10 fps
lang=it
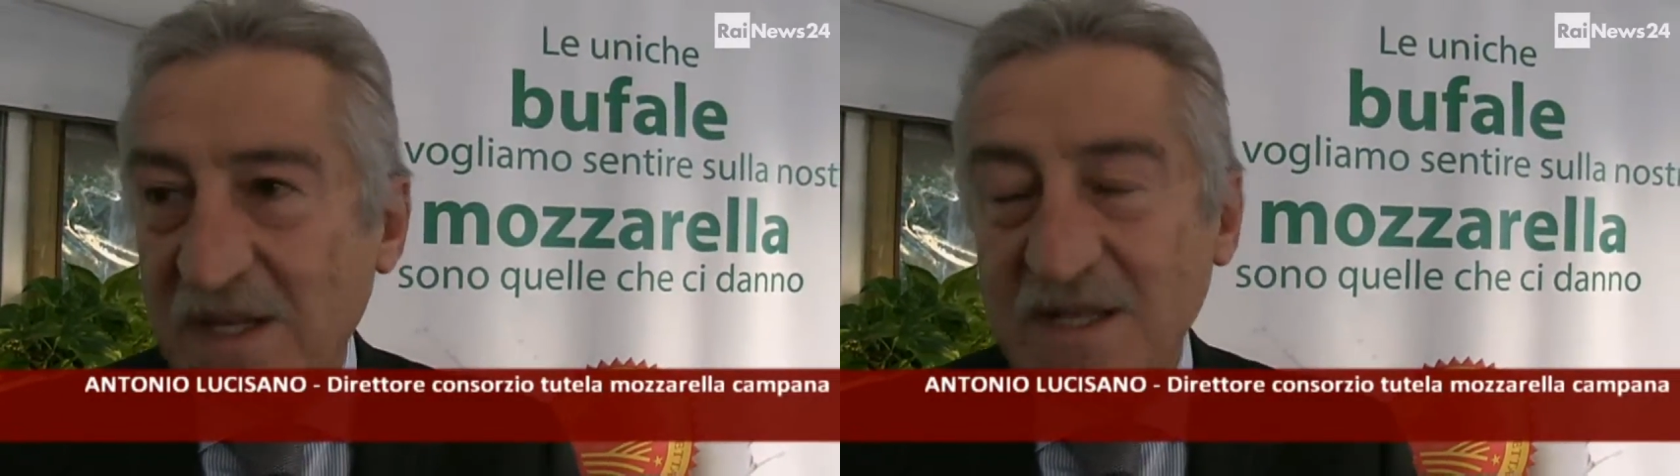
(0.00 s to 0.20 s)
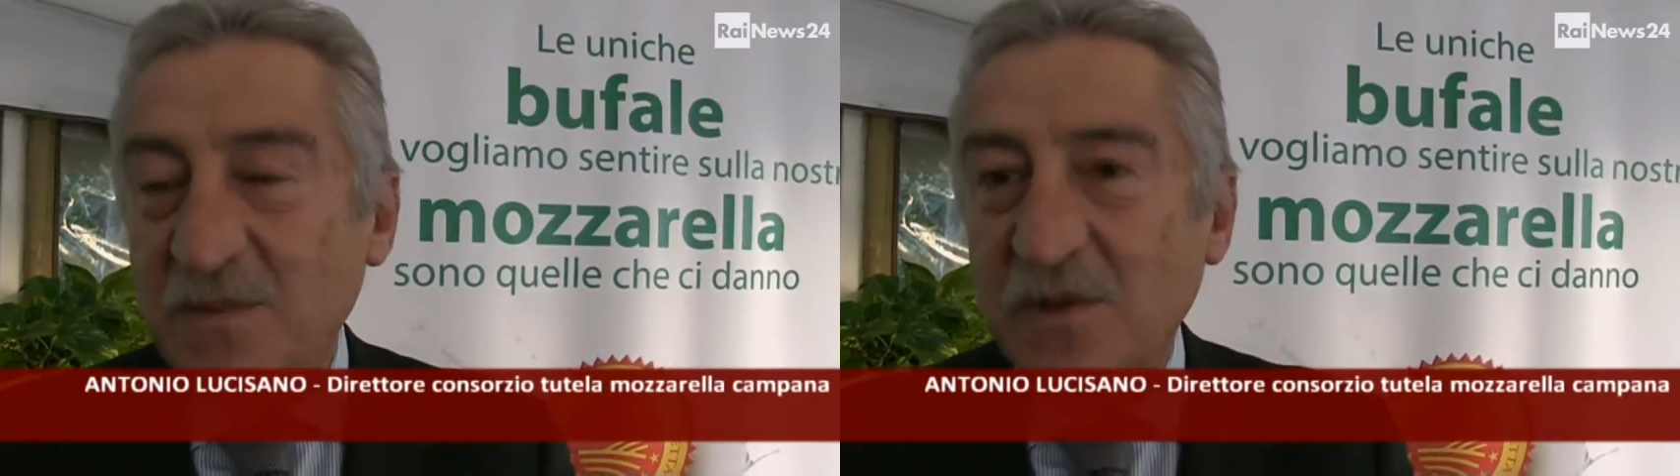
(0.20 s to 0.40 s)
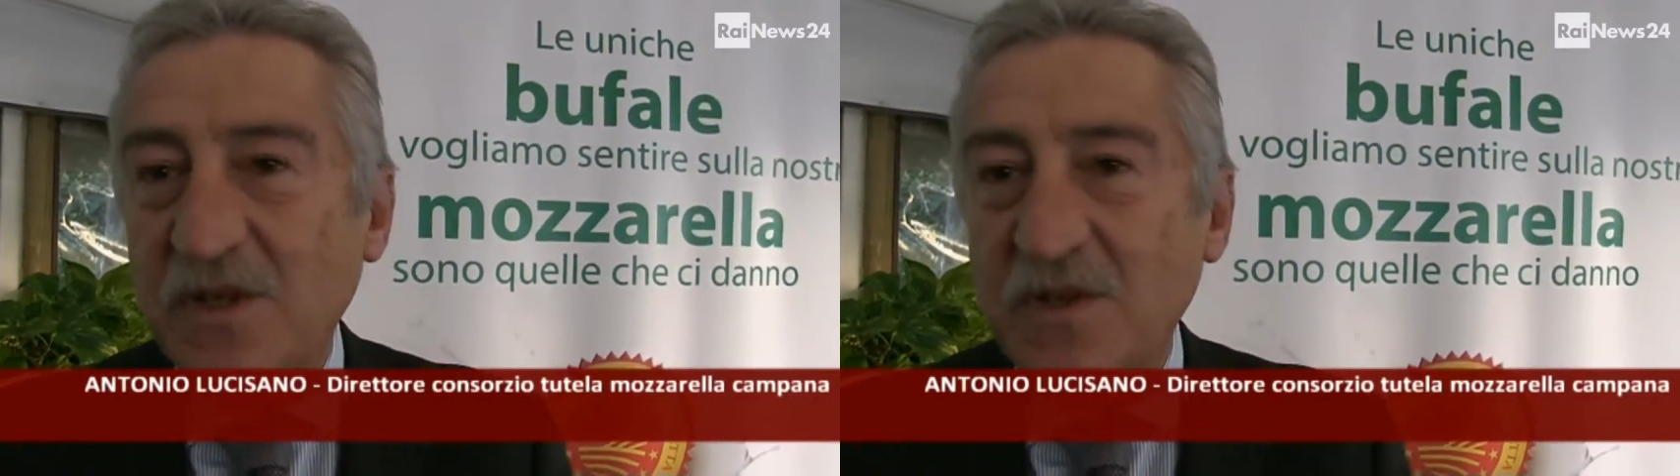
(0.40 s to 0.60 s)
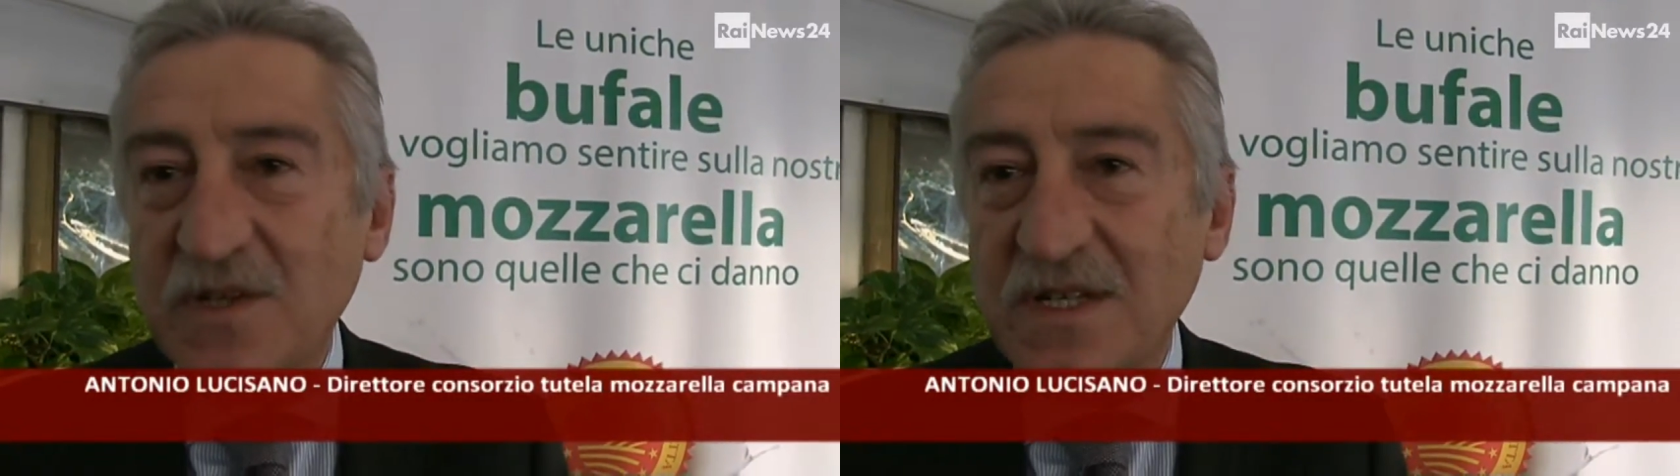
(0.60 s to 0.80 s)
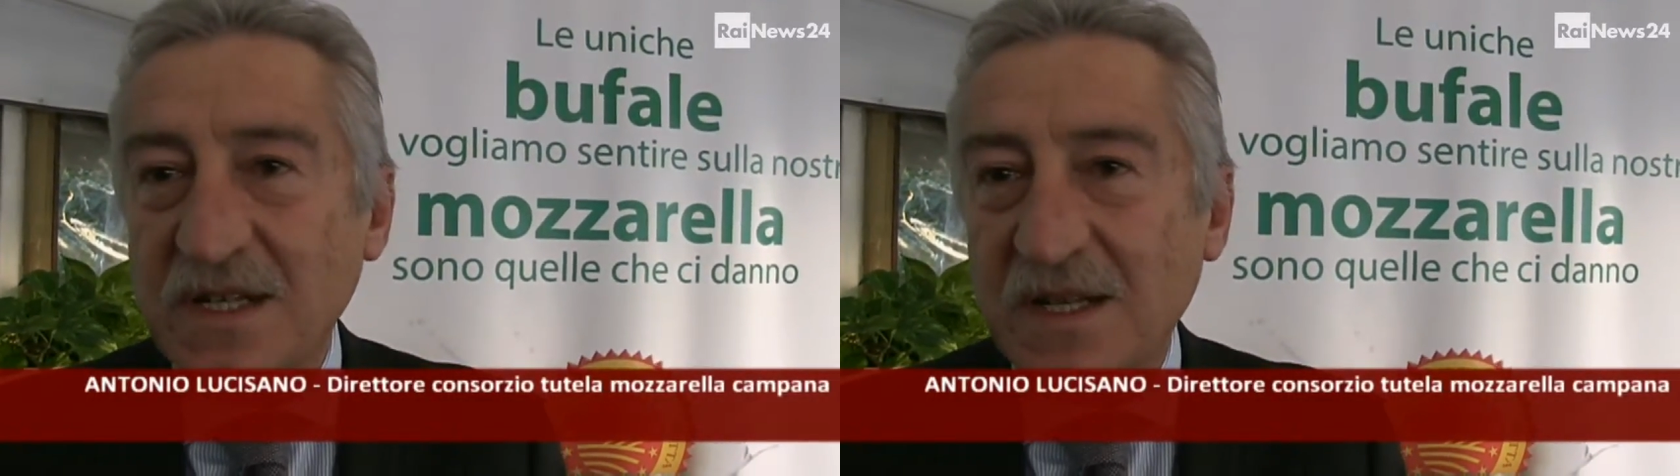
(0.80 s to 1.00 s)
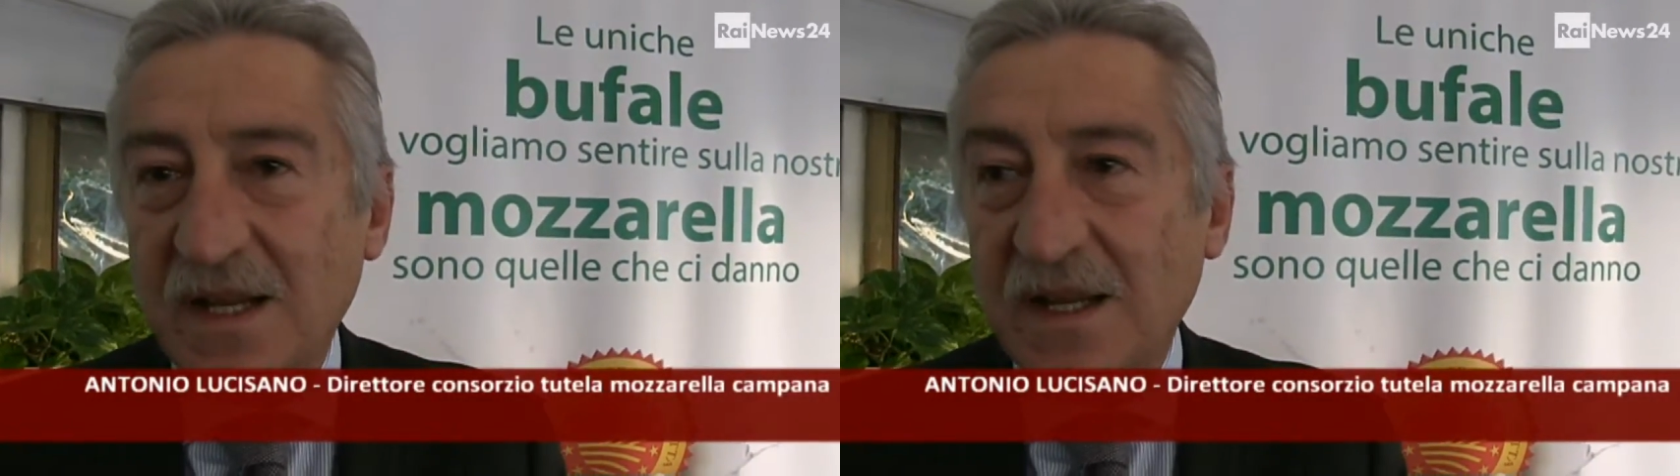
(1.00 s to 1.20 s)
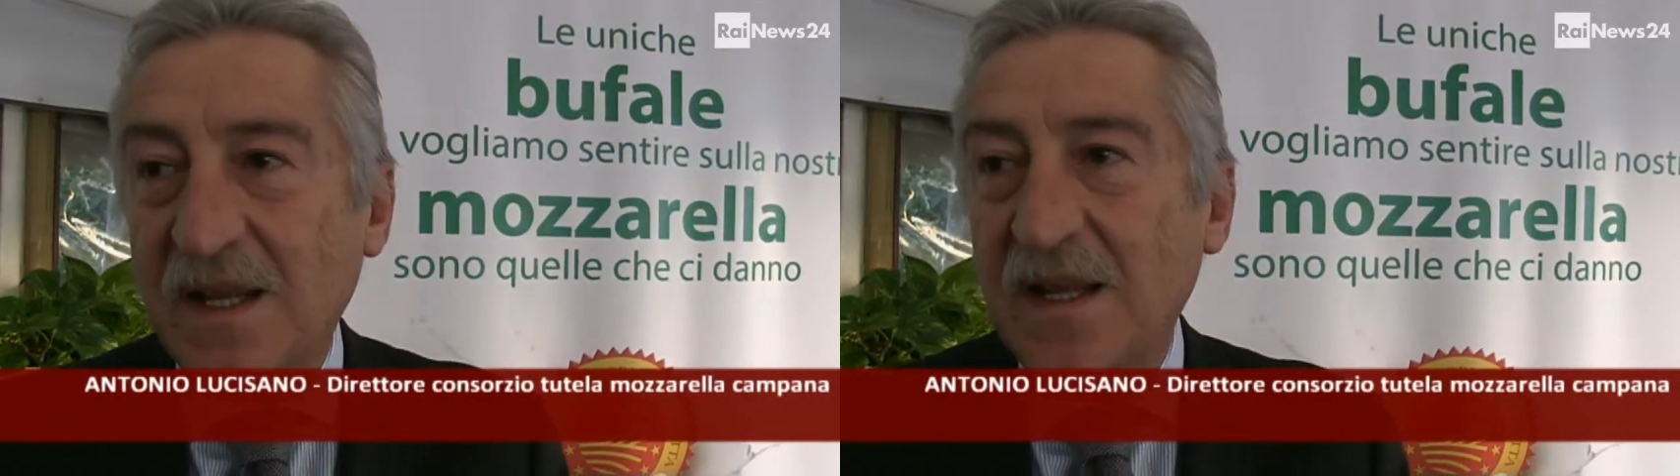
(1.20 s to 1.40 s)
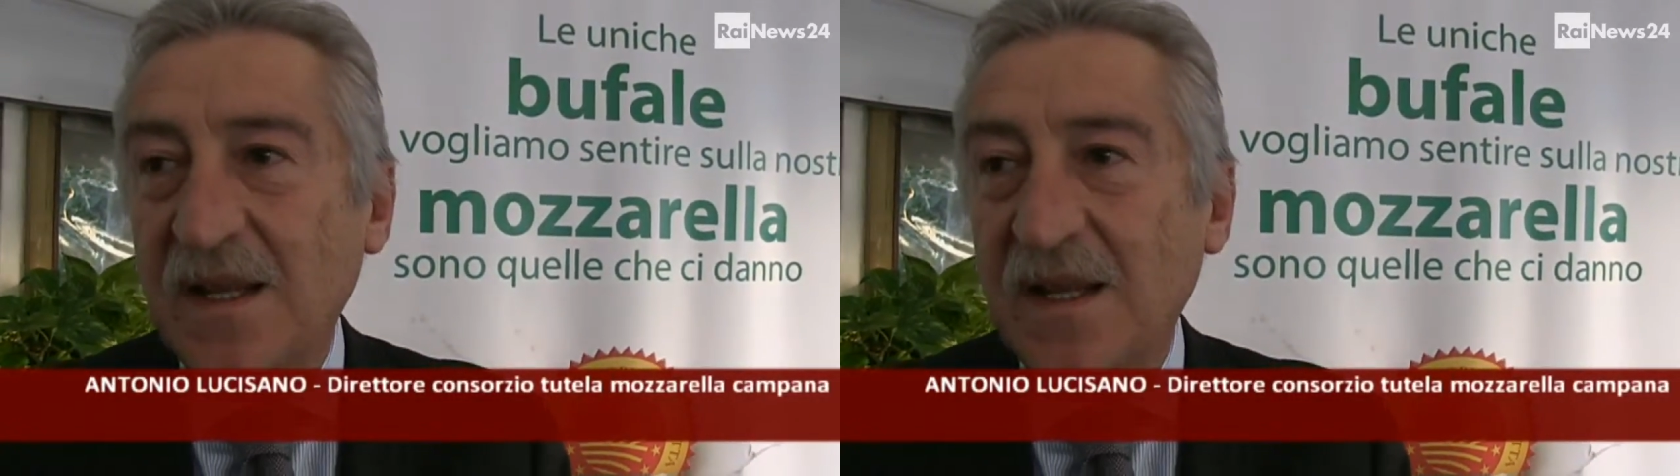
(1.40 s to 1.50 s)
per esempio di diossina